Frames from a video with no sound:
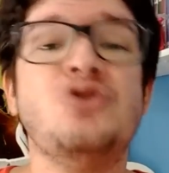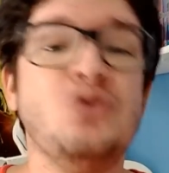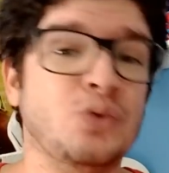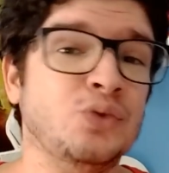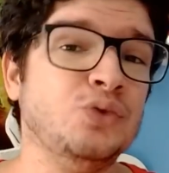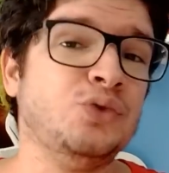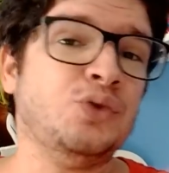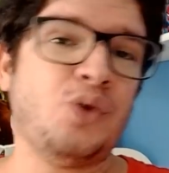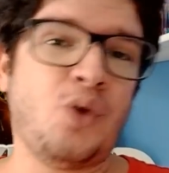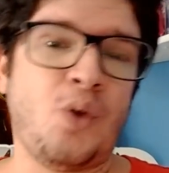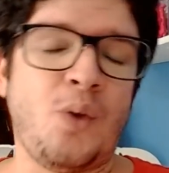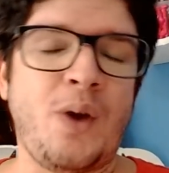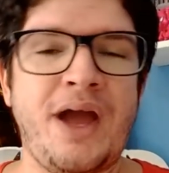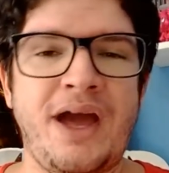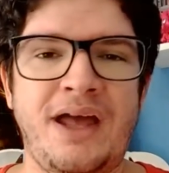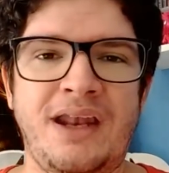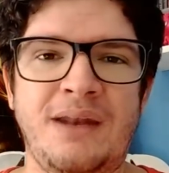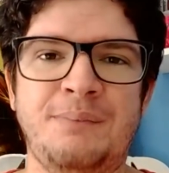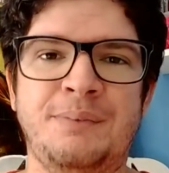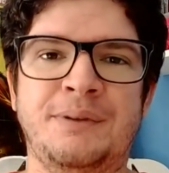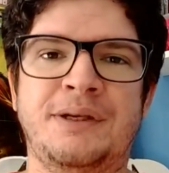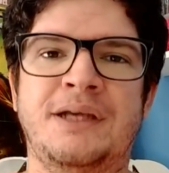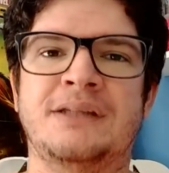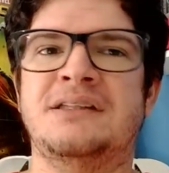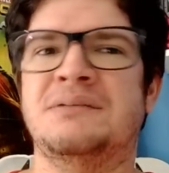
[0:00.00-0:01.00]
junto com
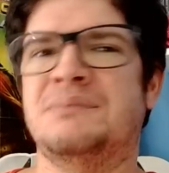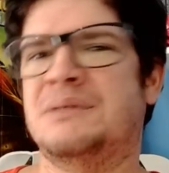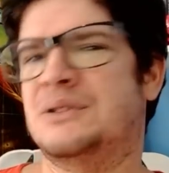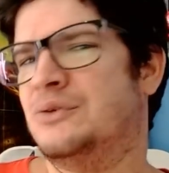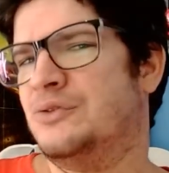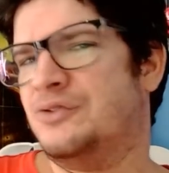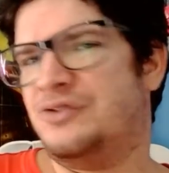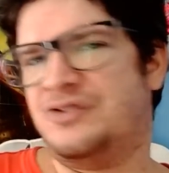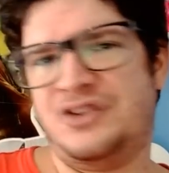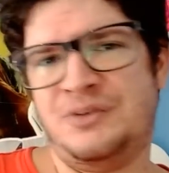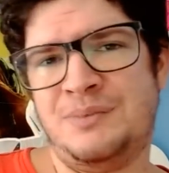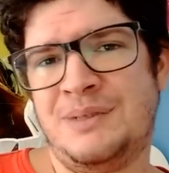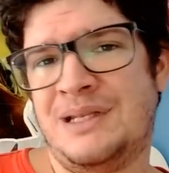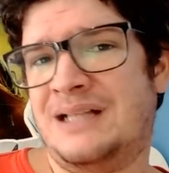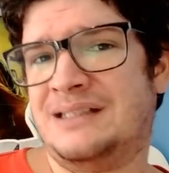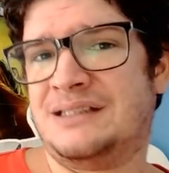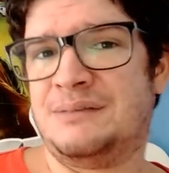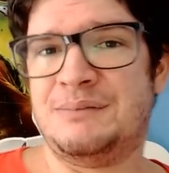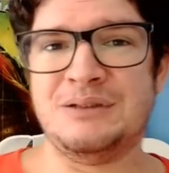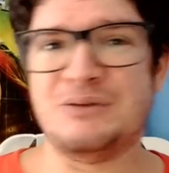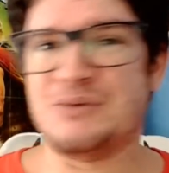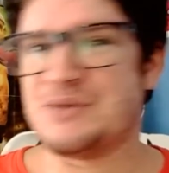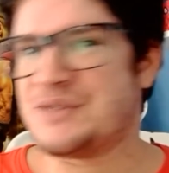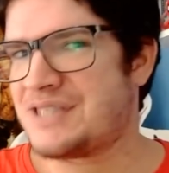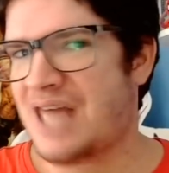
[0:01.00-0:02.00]
ela, porque também no filme ela
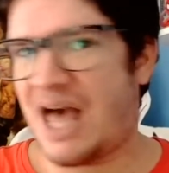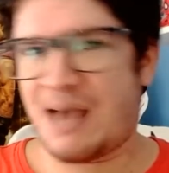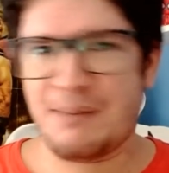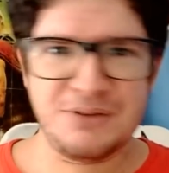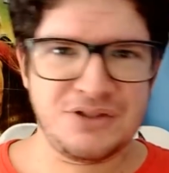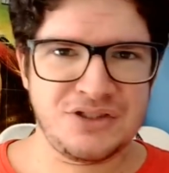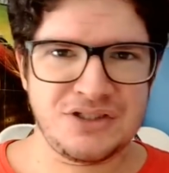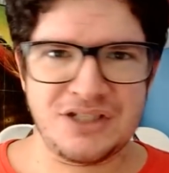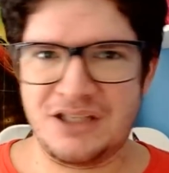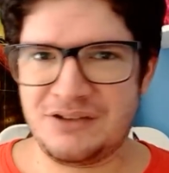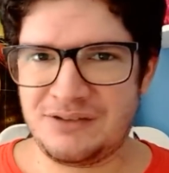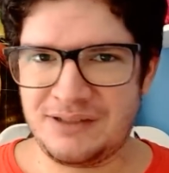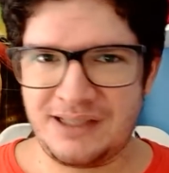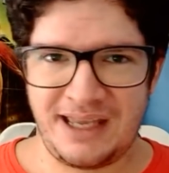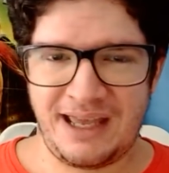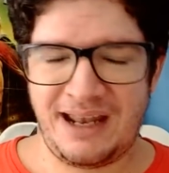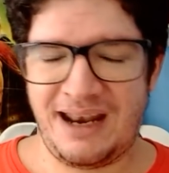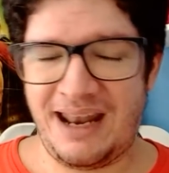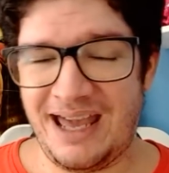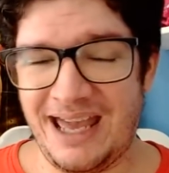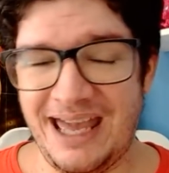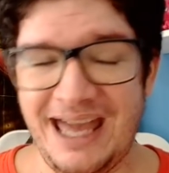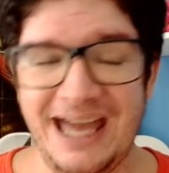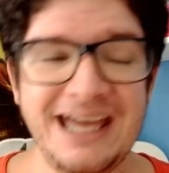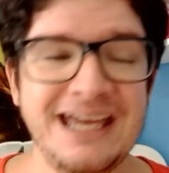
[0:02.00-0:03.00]
também não sabe direito quem
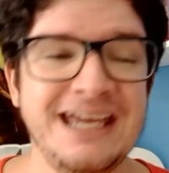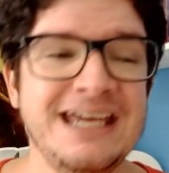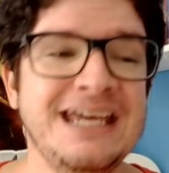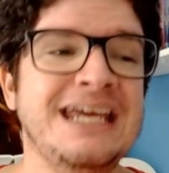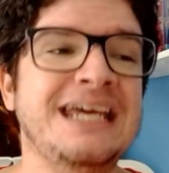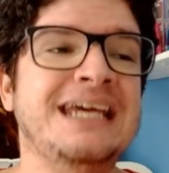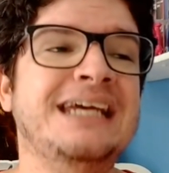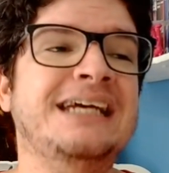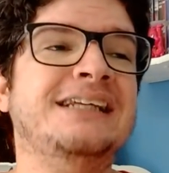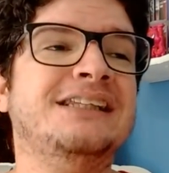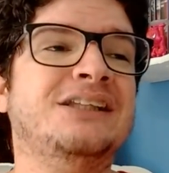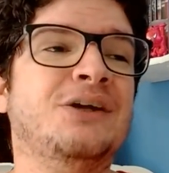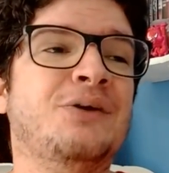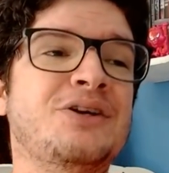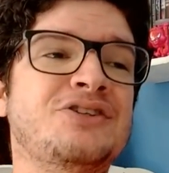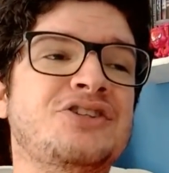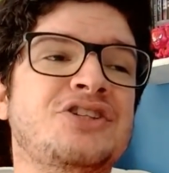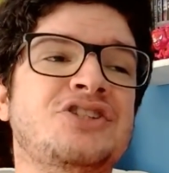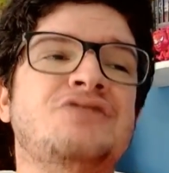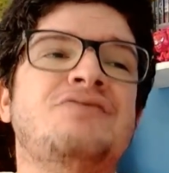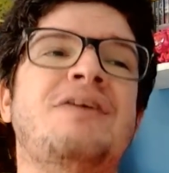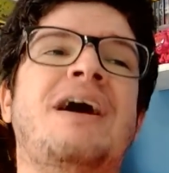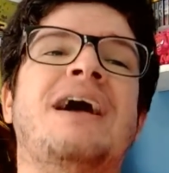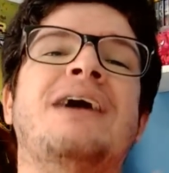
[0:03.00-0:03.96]
ela é. Então a gente